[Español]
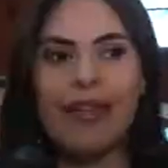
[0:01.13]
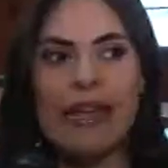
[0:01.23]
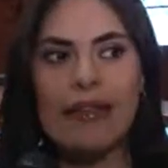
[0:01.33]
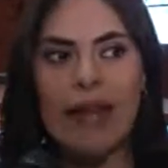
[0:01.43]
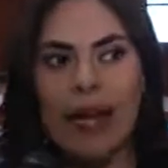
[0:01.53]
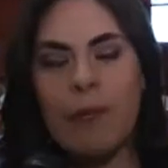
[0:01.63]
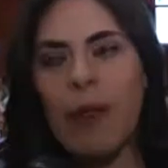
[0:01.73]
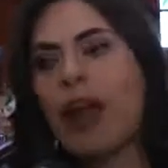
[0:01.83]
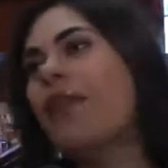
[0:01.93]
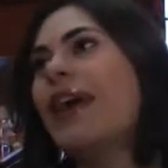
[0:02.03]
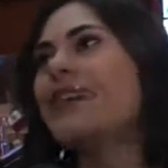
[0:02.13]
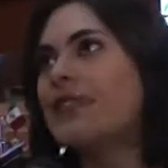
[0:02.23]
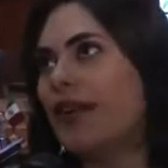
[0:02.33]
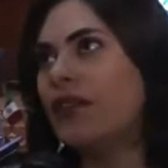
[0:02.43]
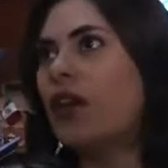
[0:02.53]
de quitar la palabra
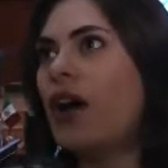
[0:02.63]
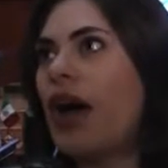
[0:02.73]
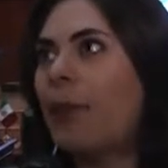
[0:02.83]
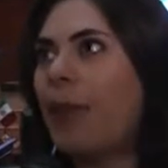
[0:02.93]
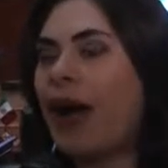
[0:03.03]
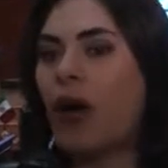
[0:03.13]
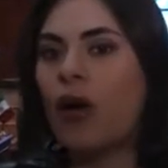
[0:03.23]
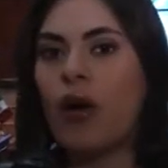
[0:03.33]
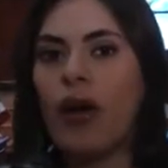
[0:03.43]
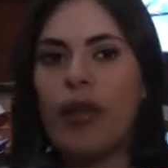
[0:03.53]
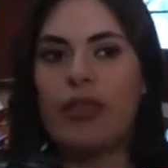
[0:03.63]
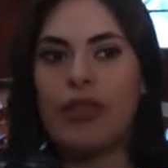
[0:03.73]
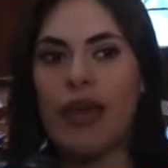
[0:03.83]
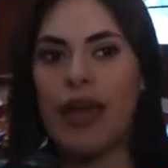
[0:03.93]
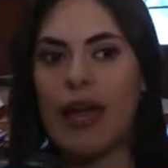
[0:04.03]
exento al pago
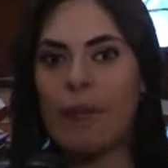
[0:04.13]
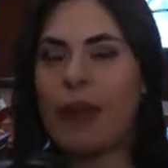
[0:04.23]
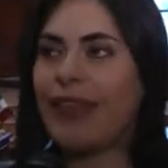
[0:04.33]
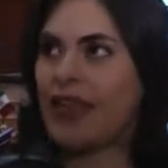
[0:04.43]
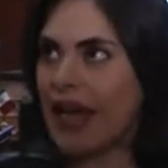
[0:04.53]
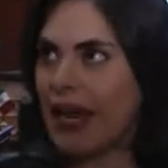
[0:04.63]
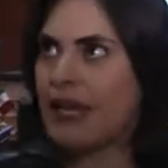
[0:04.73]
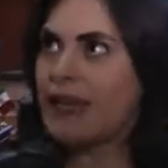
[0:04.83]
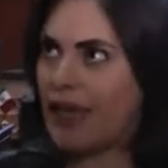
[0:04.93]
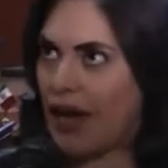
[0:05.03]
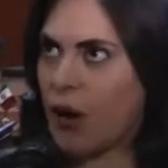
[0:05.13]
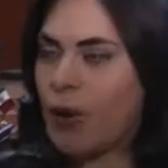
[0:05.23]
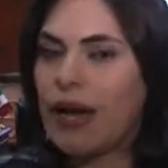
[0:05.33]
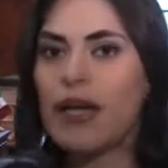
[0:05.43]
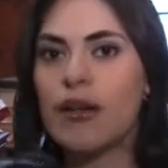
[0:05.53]
de predial y de
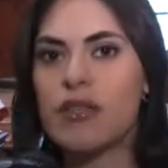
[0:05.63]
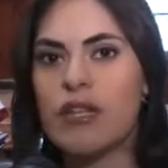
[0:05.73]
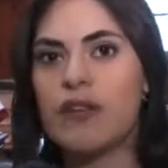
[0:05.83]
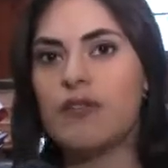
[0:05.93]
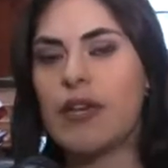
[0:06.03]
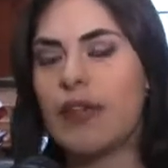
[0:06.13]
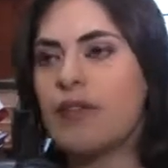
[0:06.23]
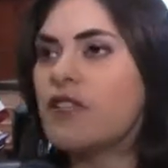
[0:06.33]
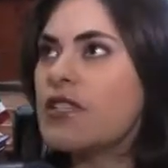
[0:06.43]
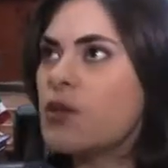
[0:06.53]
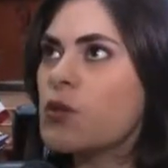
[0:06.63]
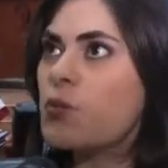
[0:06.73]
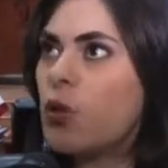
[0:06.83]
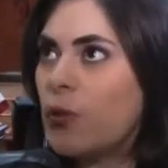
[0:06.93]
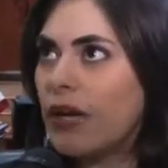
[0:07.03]
agua en los edificios
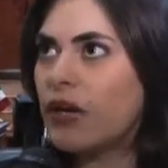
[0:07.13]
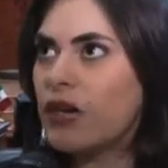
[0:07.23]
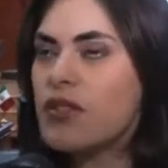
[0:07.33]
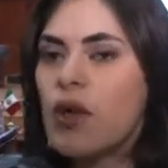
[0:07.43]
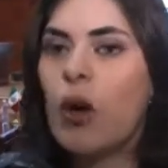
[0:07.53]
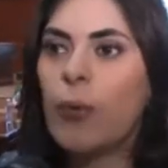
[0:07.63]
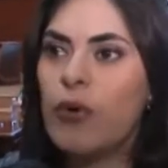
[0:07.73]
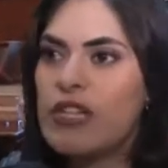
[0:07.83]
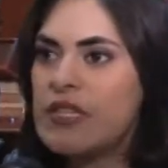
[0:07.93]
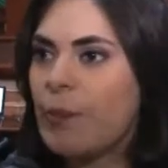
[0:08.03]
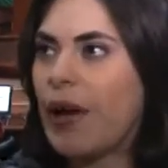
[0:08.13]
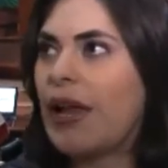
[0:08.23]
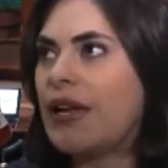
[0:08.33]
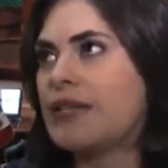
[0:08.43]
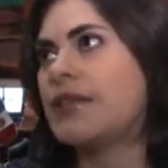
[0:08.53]
públicos,
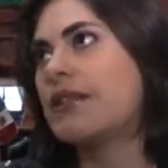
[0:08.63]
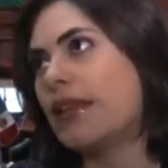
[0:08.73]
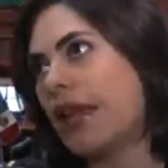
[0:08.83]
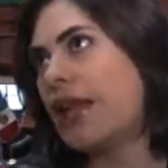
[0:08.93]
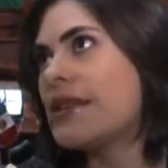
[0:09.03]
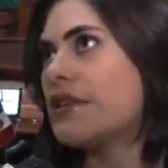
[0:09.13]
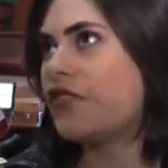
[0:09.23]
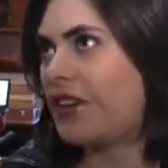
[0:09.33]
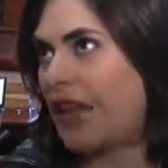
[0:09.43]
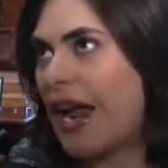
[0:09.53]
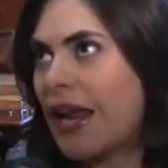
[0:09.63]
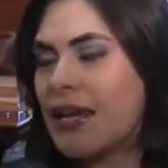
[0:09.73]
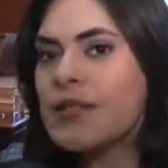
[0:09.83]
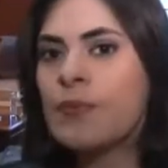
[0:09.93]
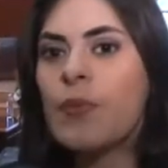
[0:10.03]
municipales, estatales y
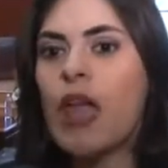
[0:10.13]
federales,